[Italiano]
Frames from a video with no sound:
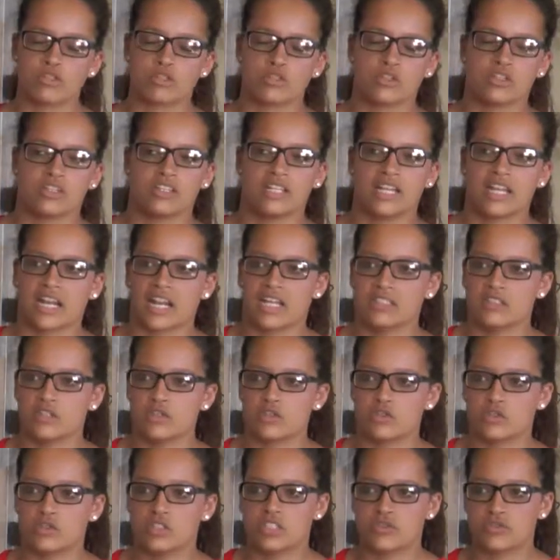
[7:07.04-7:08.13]
sono delle grandi
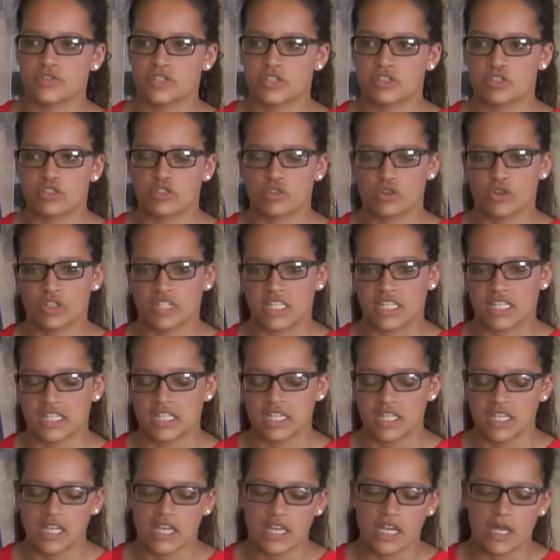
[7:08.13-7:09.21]
soddisfazioni
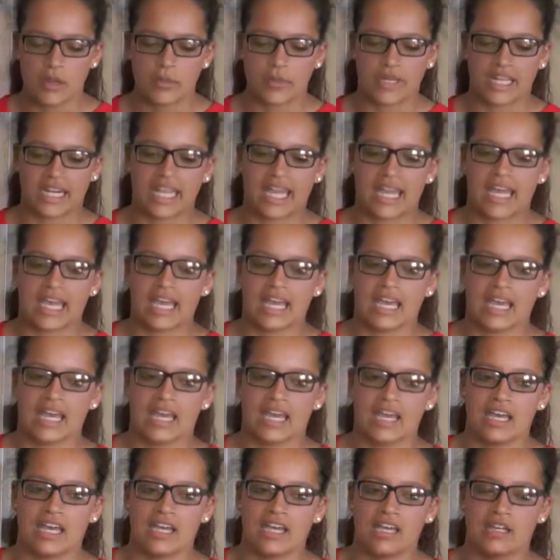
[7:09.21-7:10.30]

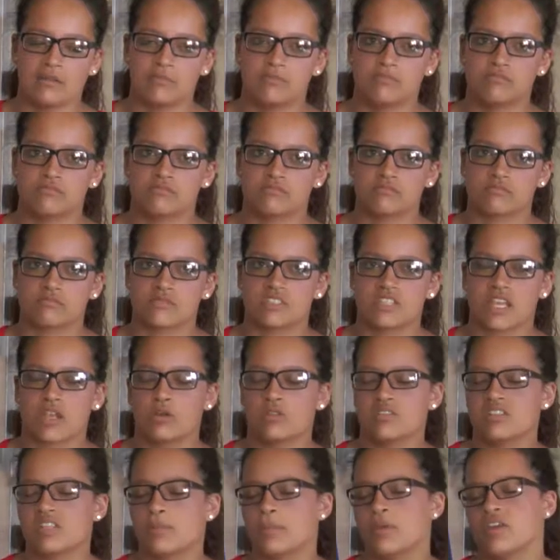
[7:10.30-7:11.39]
perché mm, sei
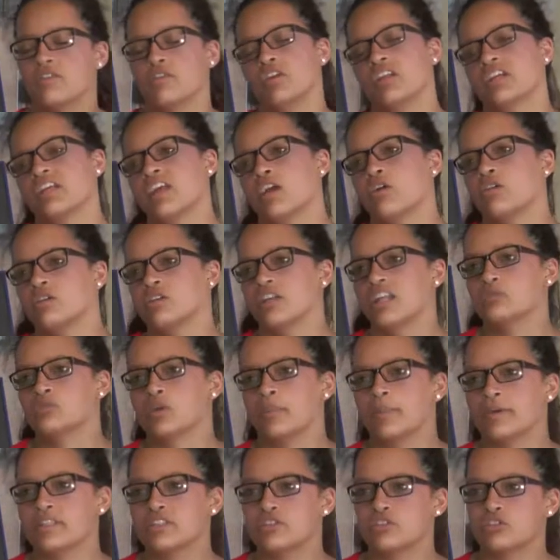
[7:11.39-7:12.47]
consapevole che con la tua
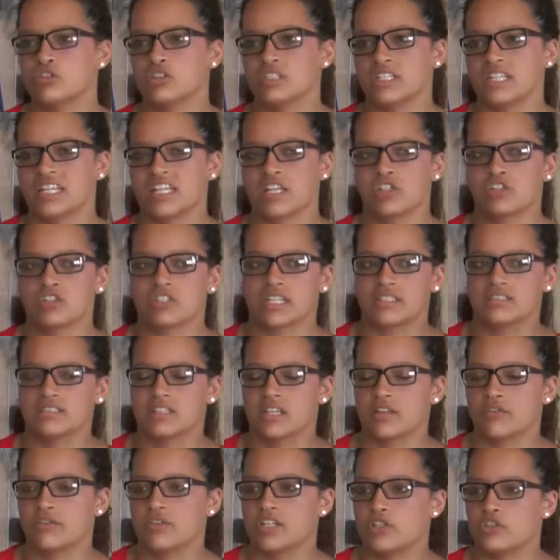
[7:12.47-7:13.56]
passione riesci a
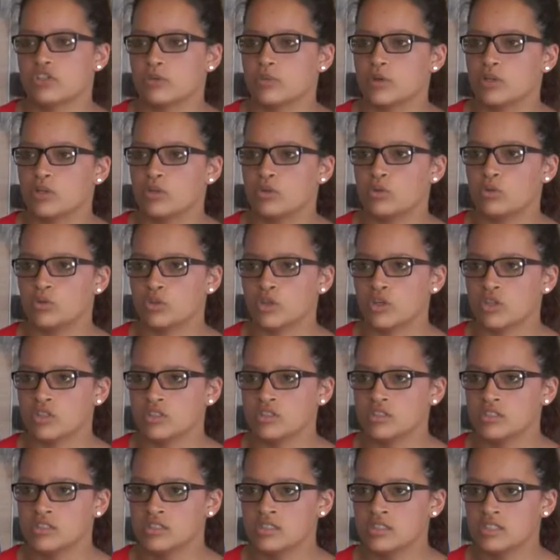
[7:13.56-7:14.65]
rendere felice qualcuno,
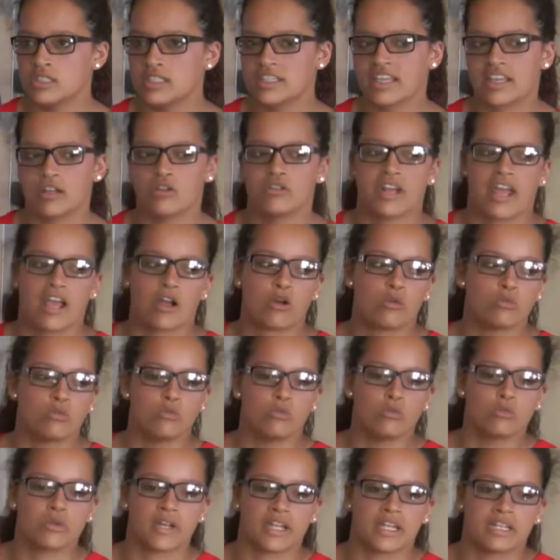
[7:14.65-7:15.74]
che non è
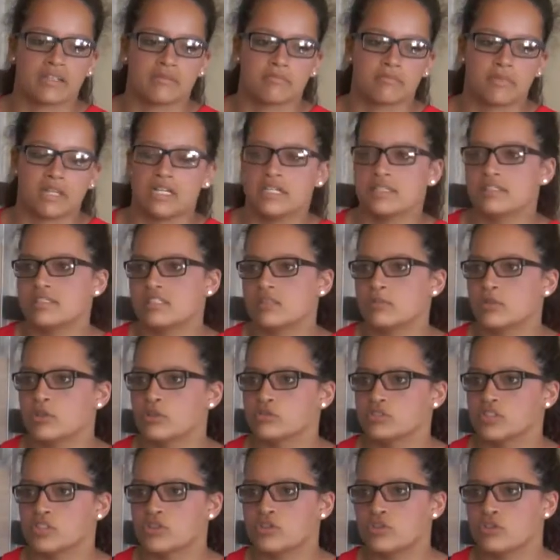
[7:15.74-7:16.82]
comunque in bellissime
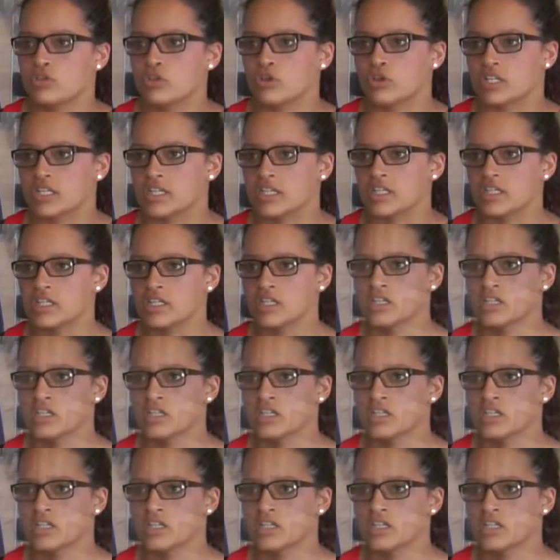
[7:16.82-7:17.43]
condizioni.